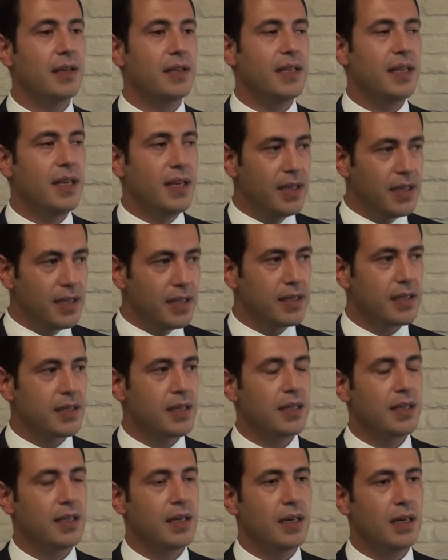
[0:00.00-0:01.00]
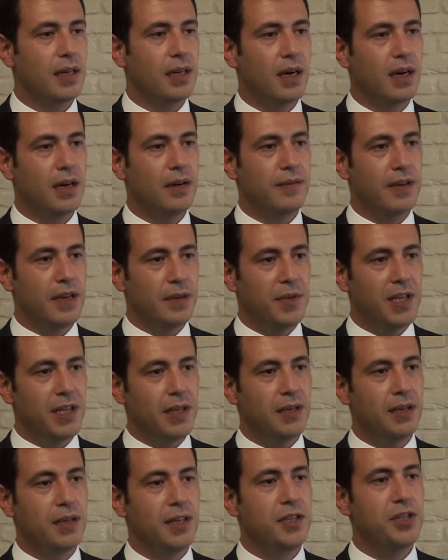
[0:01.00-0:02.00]
Yeni yasada
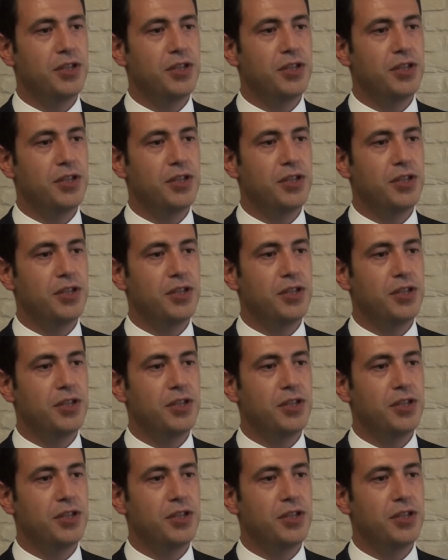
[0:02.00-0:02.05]
AVM'lerin